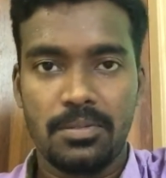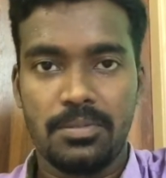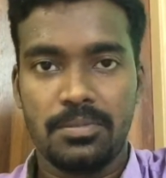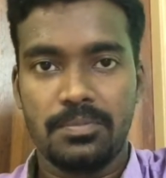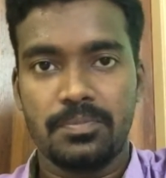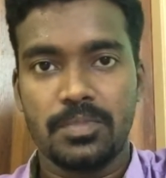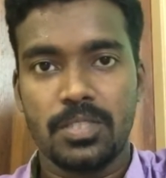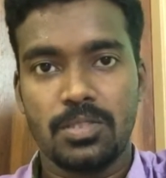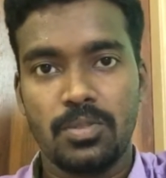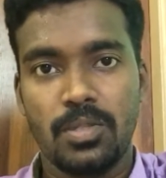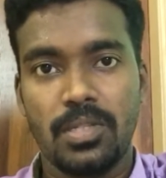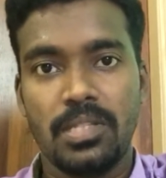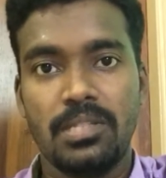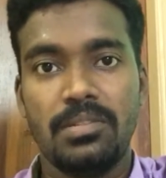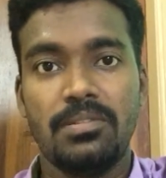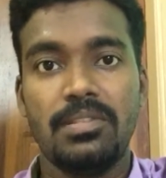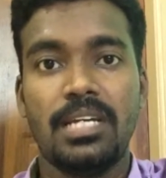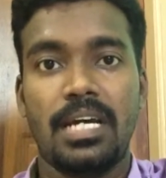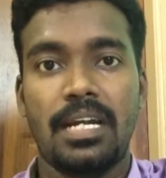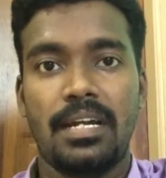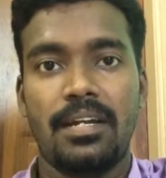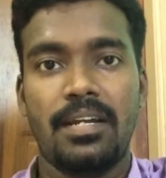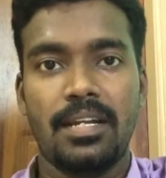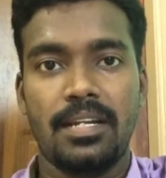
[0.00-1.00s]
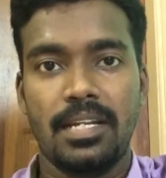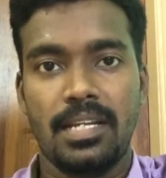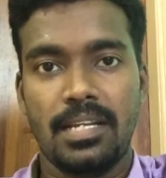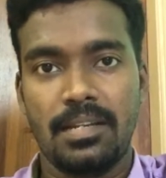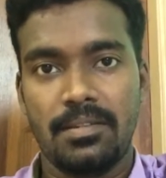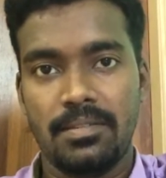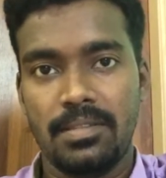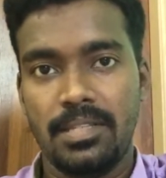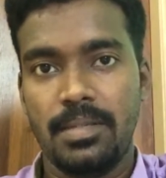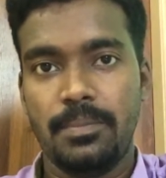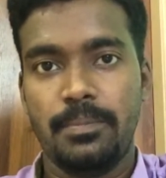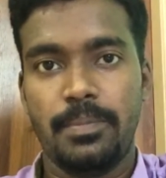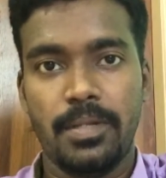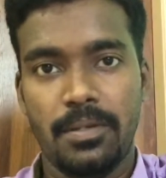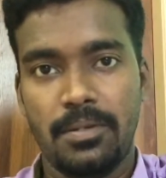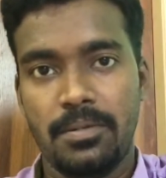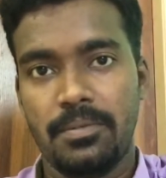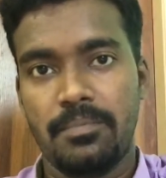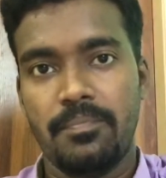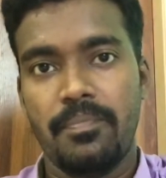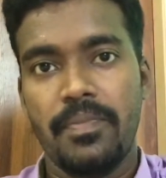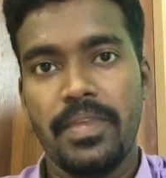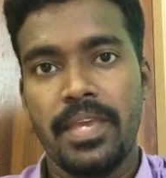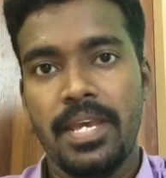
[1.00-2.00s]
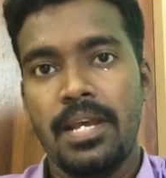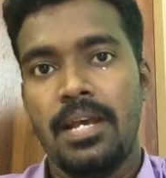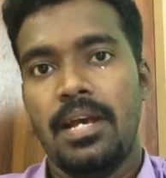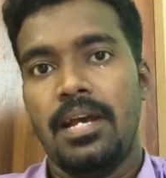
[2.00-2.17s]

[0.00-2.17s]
இருக்கும் ஸோ இது வந்து அண்டார்டிகா வந்து இப்படி இருக்கும்